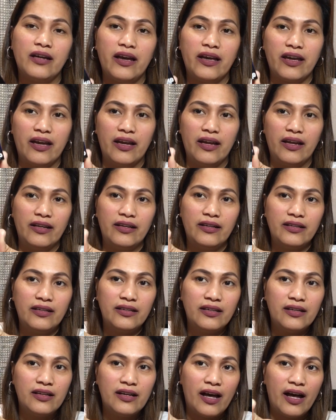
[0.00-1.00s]
Ayan.
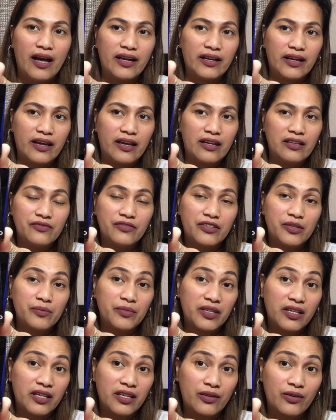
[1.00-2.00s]
Again,
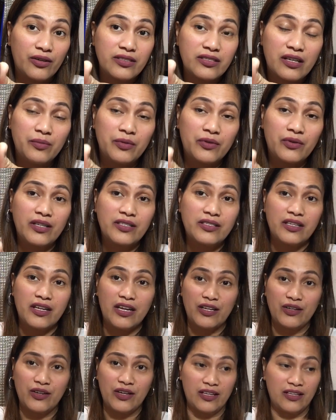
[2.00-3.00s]
from Kiko. Sabi ko sa
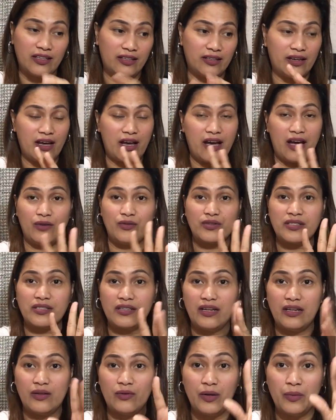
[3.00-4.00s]
inyo, halos
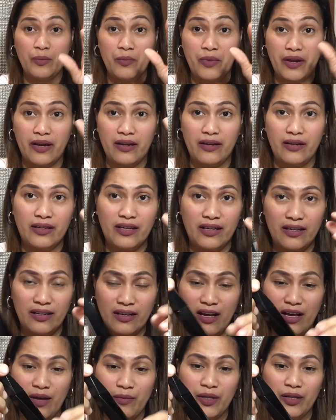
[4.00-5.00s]
dalawang brand ang
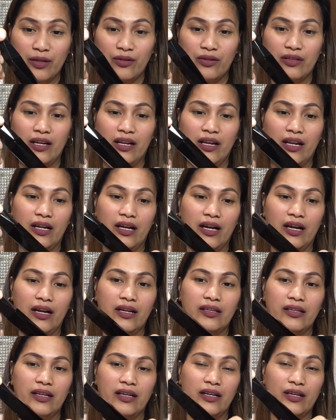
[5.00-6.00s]
ginagamit ko talaga
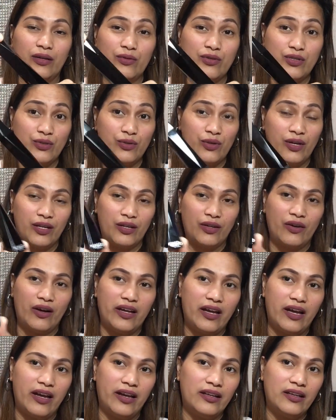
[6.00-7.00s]
na nagustuhan ko.
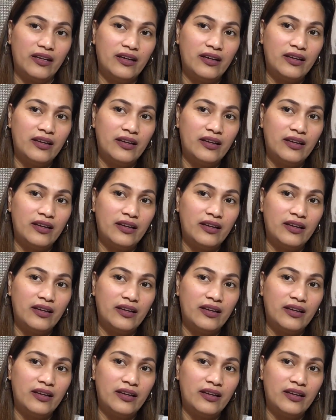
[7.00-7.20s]
Ayan.